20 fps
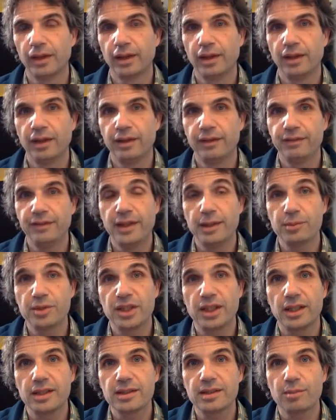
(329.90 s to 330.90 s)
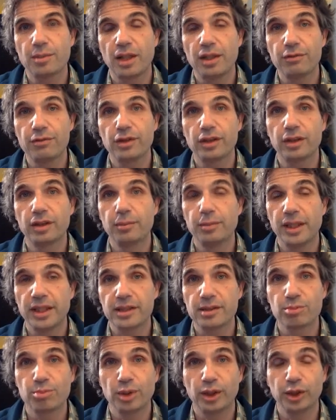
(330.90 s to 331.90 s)
Hier haben Sie ganz am Anfang im
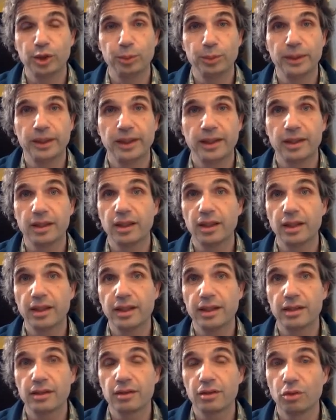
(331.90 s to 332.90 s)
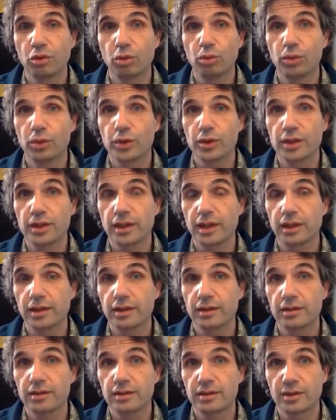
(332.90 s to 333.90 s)
ersten Beispiel kennengelernt, um
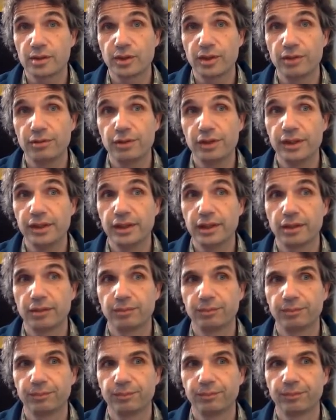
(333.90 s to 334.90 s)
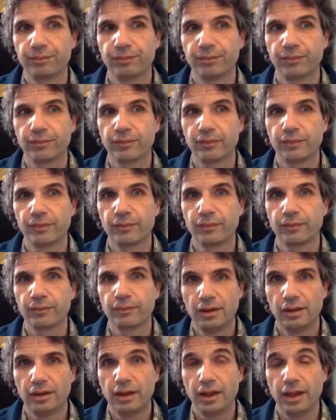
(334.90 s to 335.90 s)
Konstanten zu definieren.
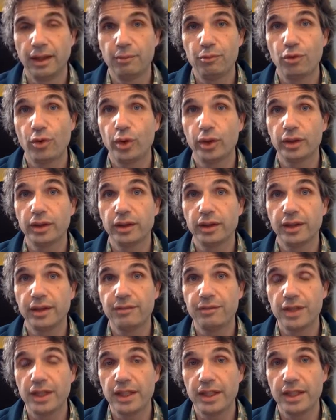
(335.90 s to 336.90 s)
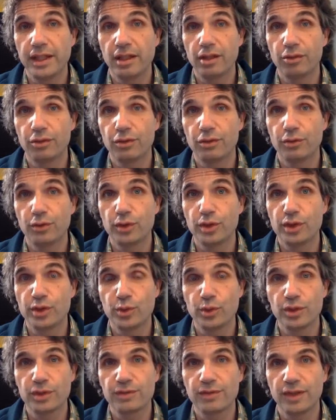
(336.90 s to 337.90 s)
Im Folgenden gehen wir näher auf die
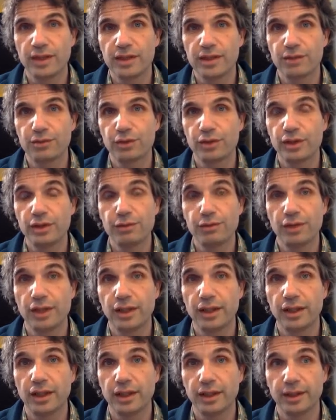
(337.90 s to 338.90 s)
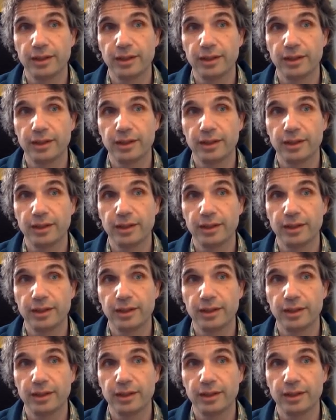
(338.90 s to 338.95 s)
Funktionsweise von Define ein.